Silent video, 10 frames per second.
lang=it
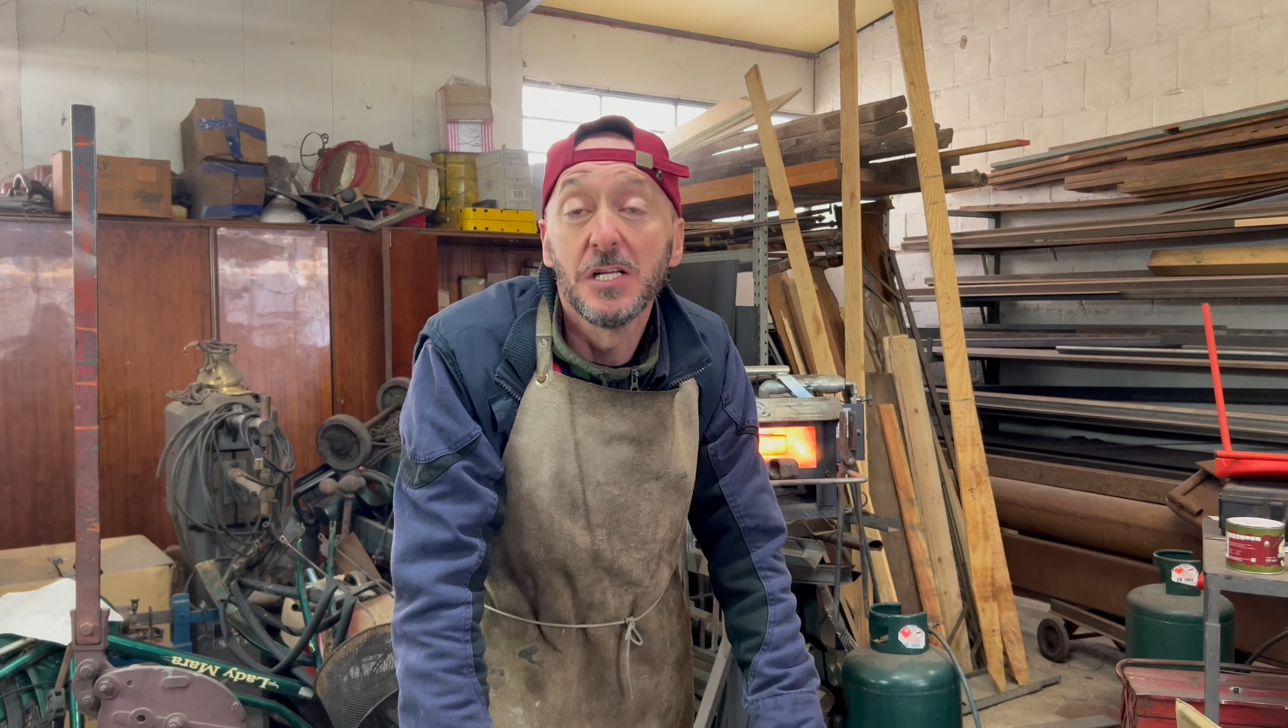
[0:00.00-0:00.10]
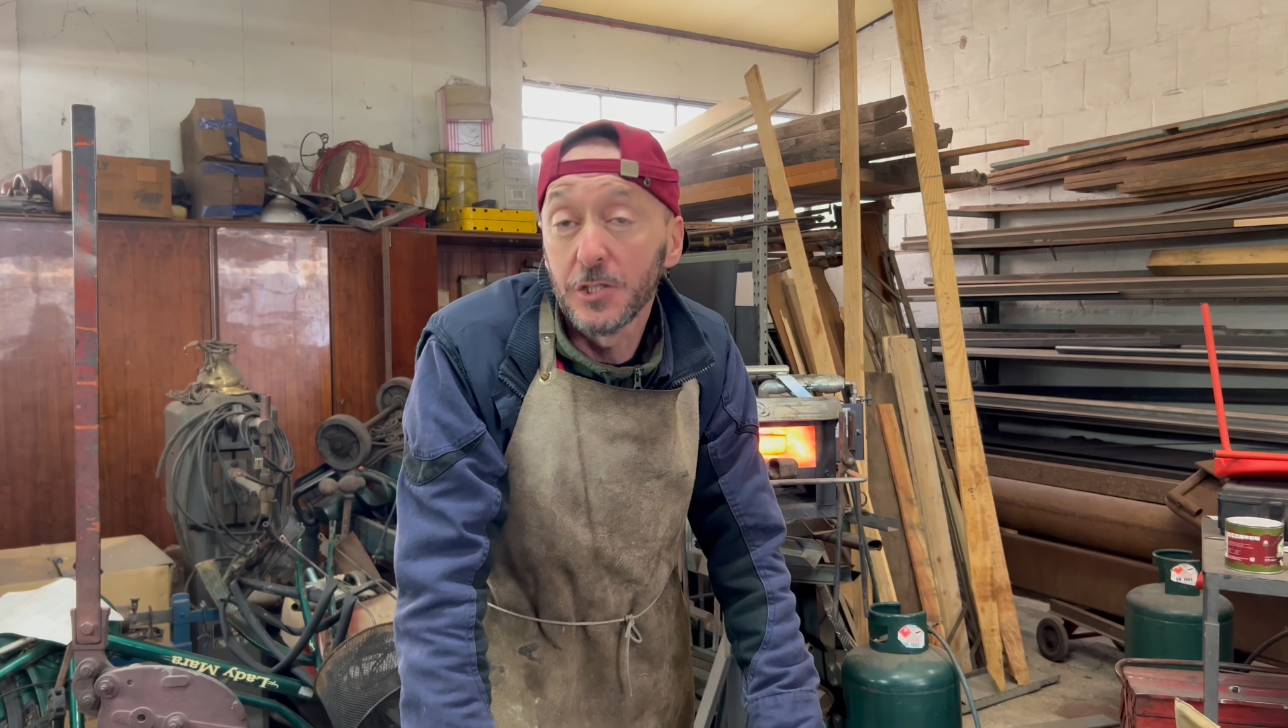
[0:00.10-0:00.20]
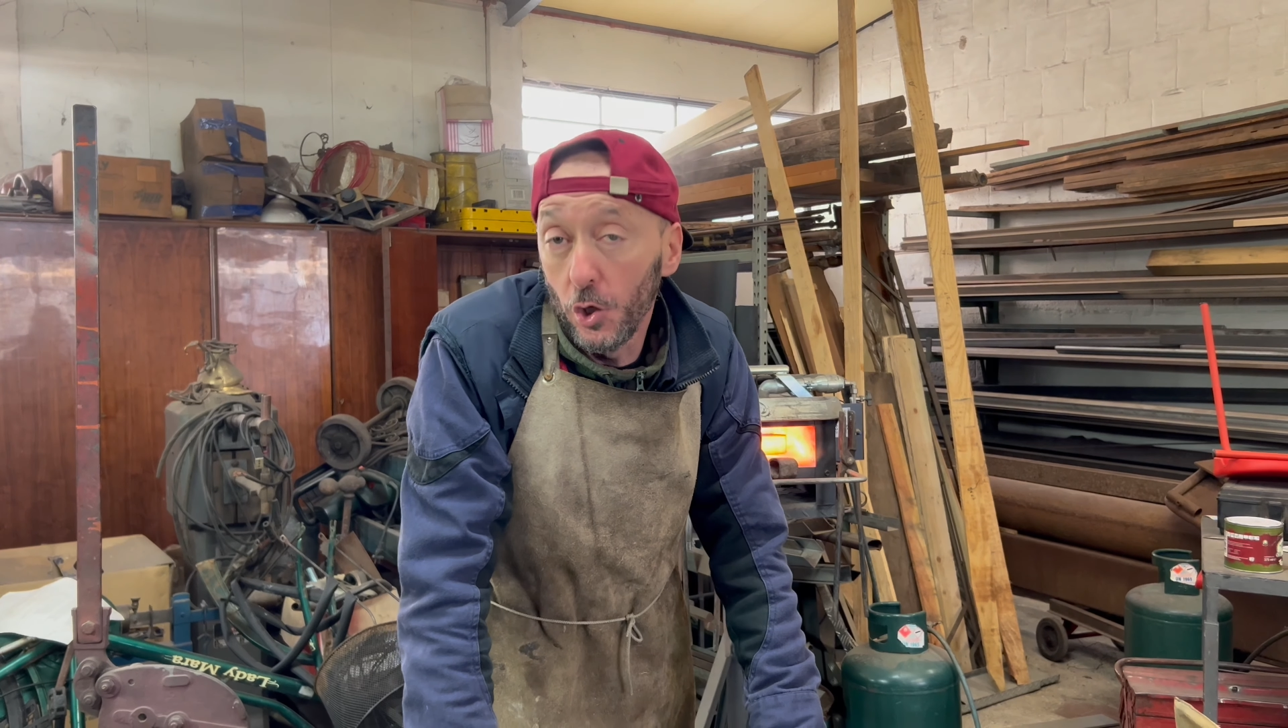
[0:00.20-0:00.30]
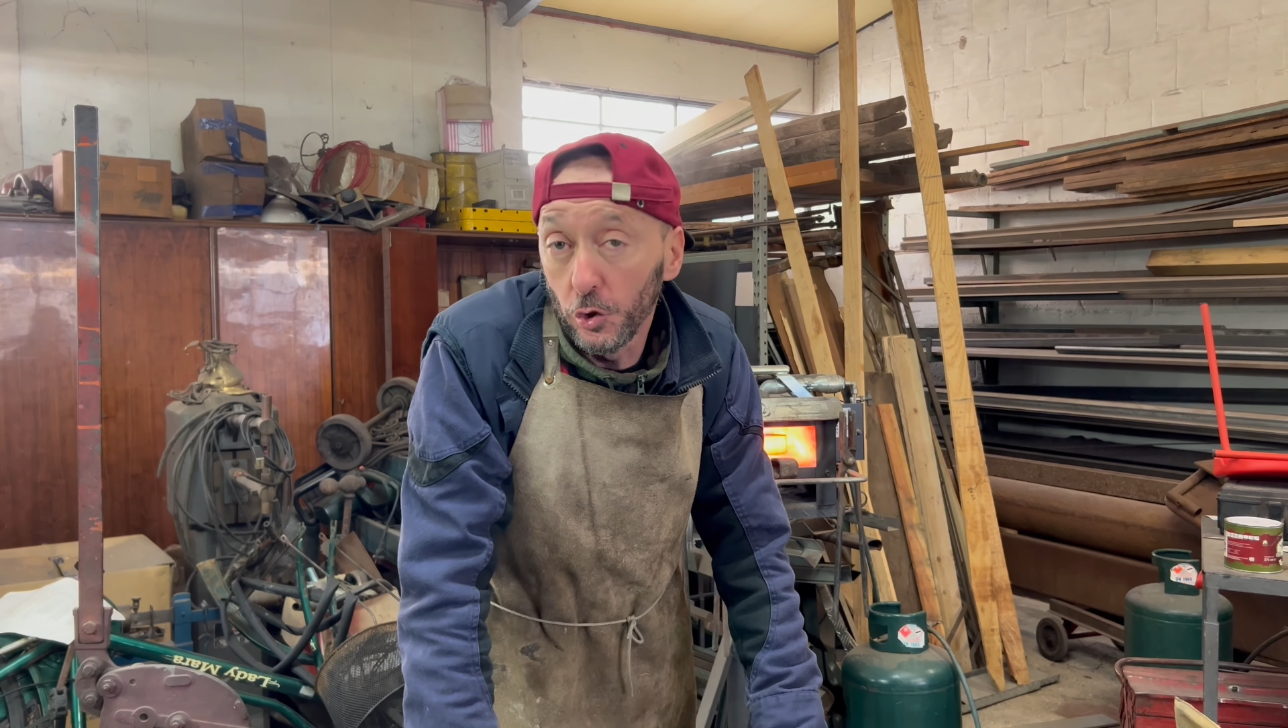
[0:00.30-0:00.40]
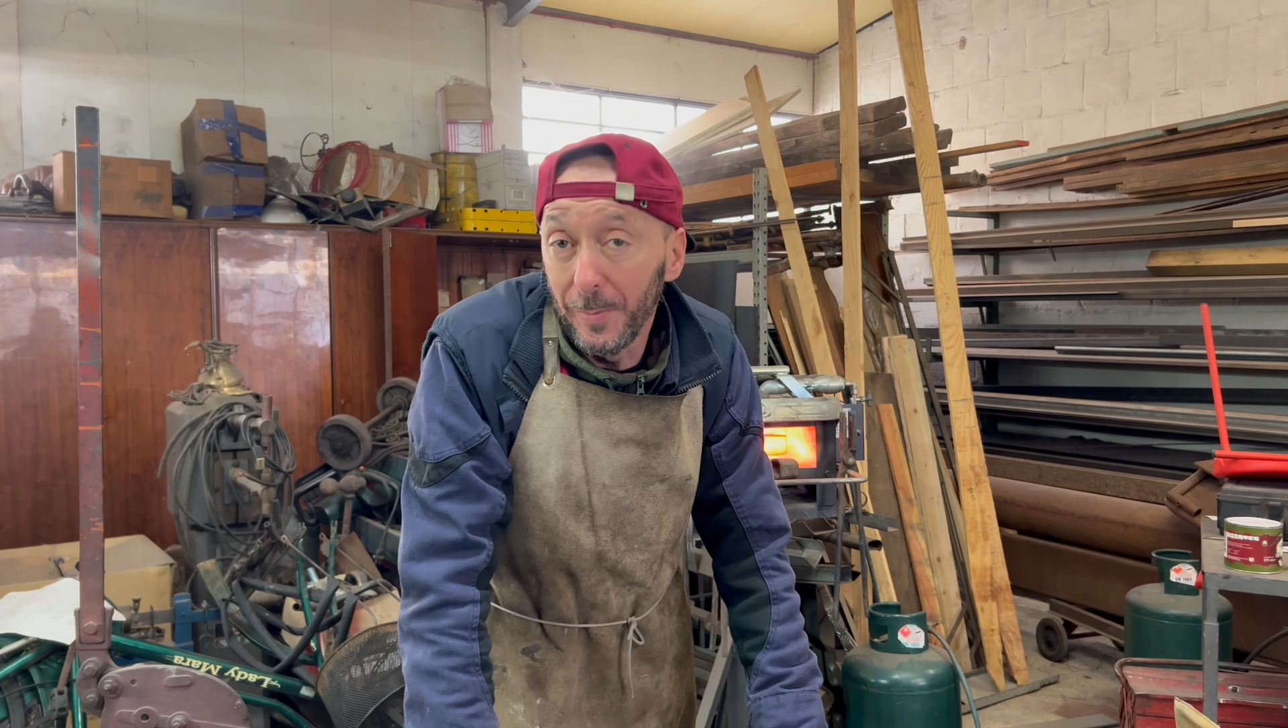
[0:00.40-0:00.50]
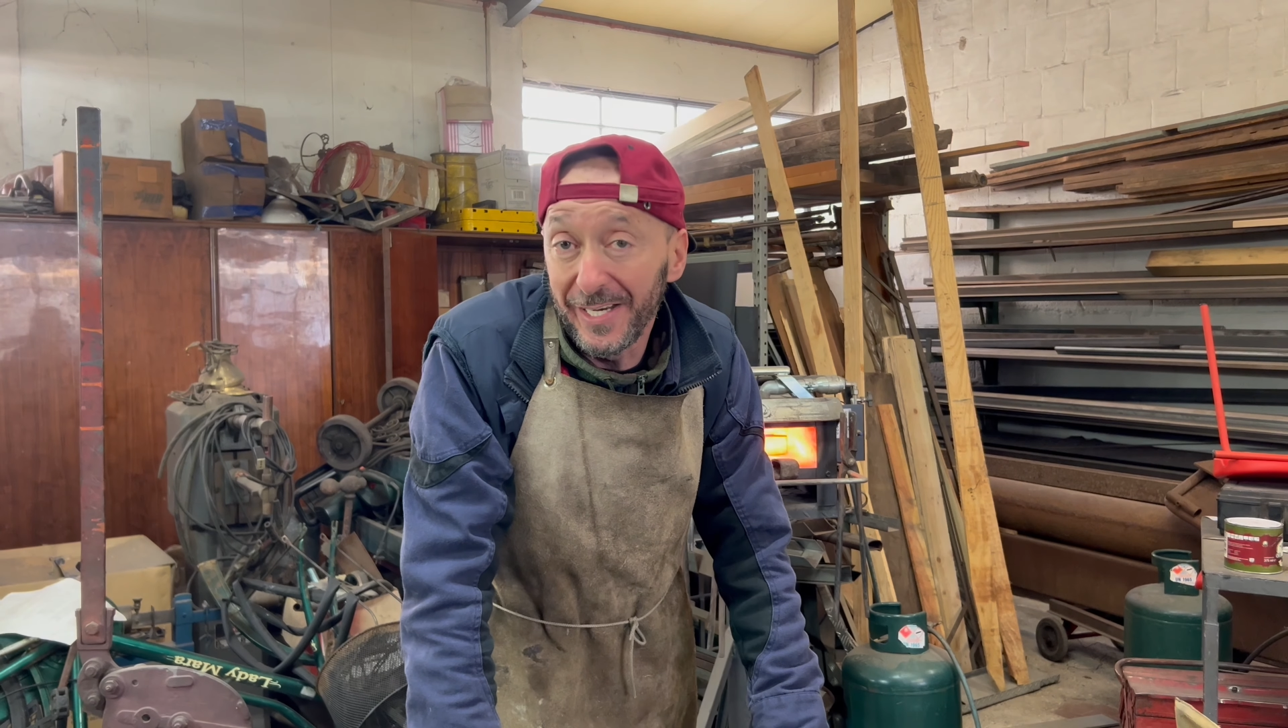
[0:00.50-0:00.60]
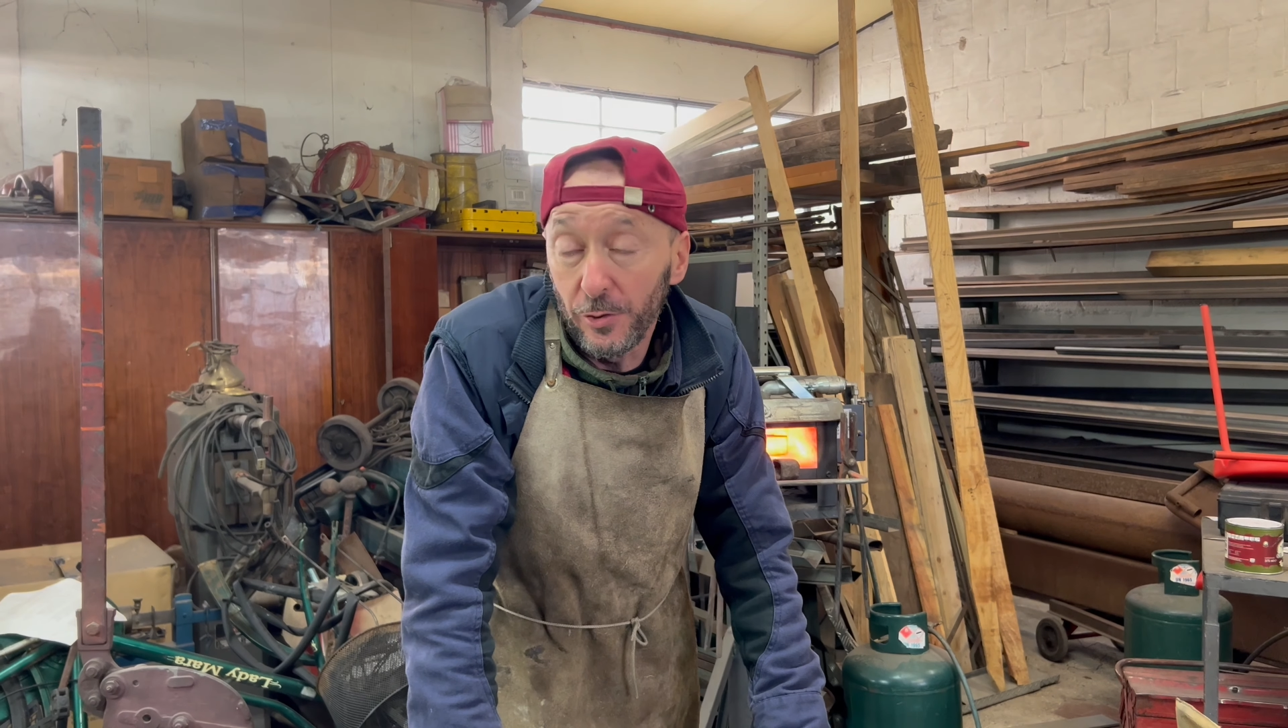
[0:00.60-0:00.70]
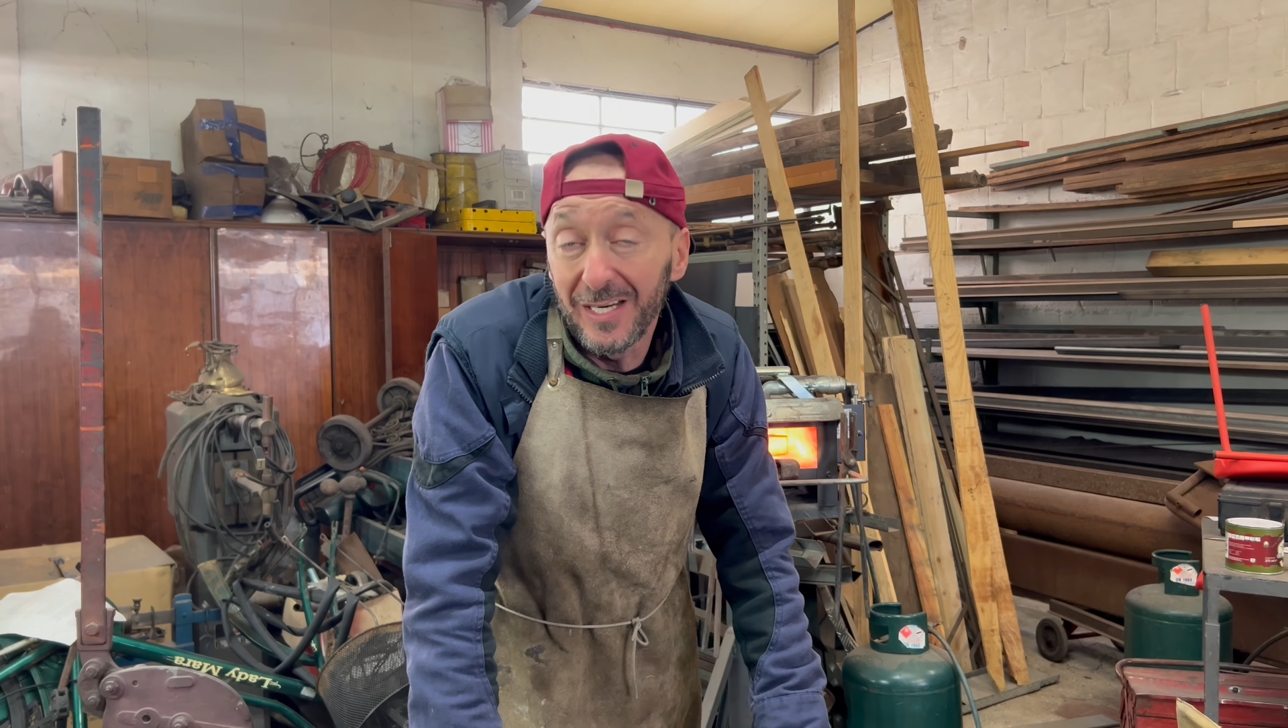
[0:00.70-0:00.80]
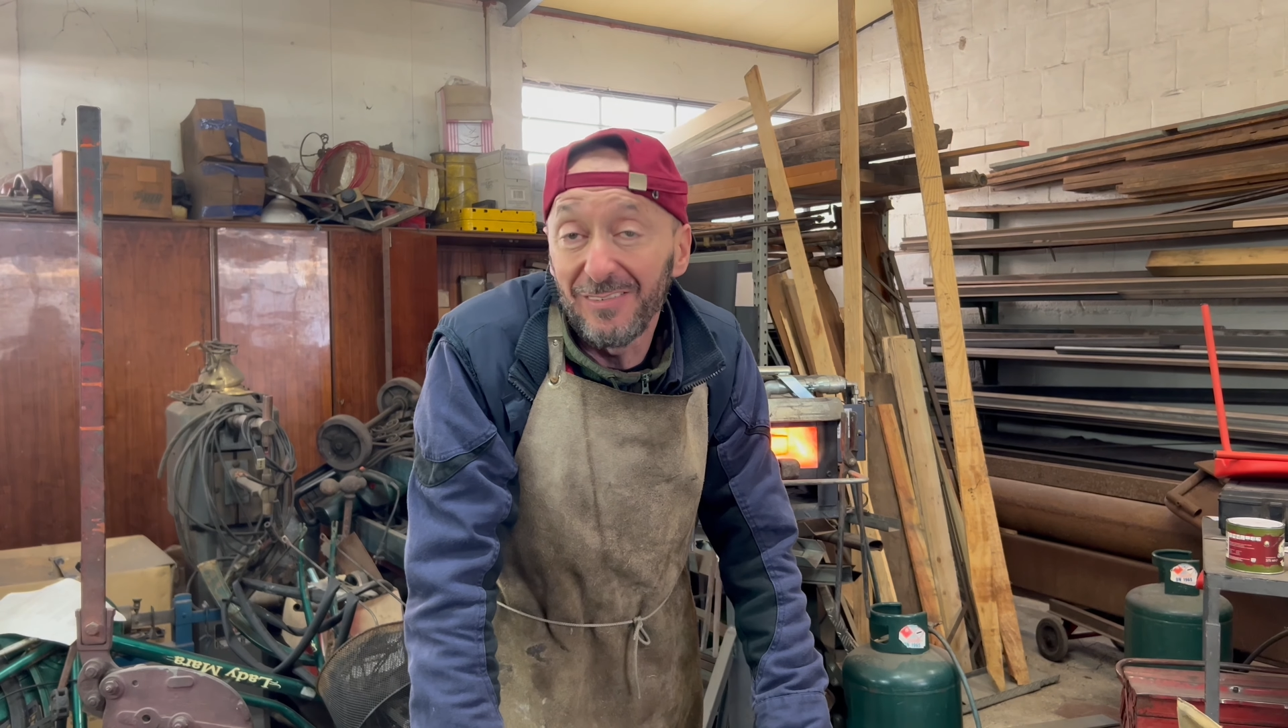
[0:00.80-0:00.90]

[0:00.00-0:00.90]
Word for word: Secondo me non